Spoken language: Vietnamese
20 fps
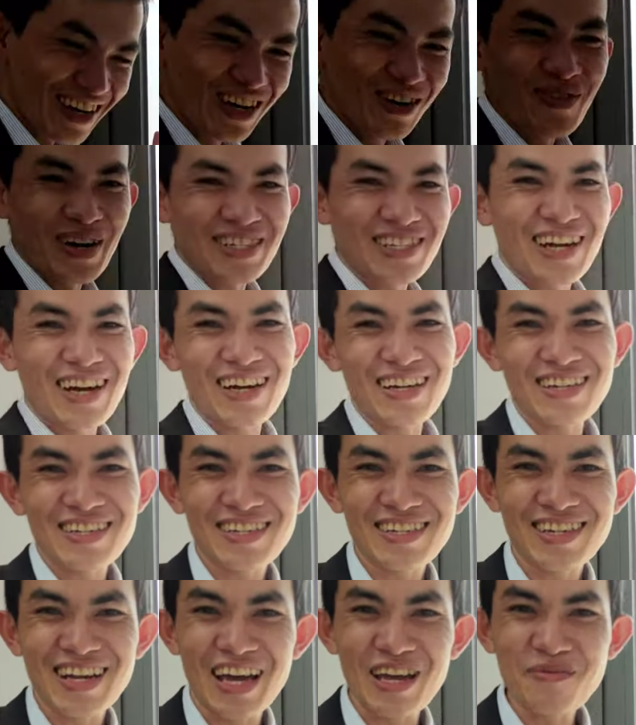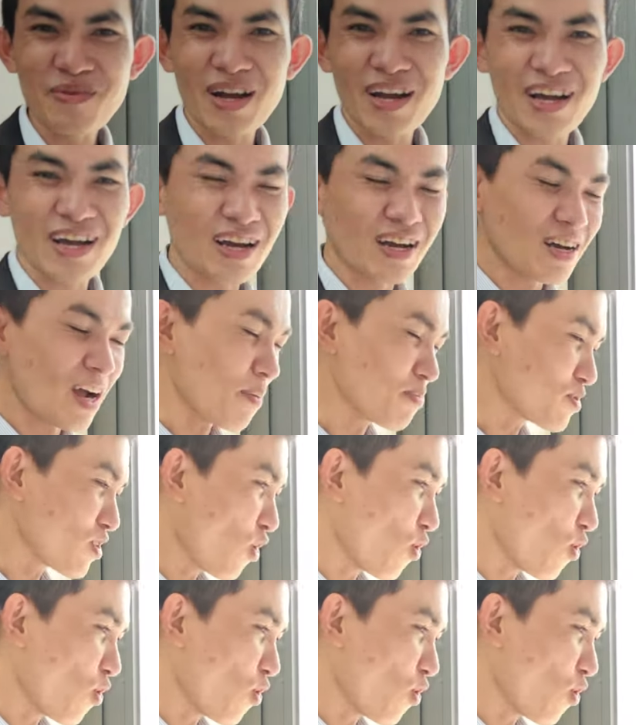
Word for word: năng lượng mặt trời để mà hấp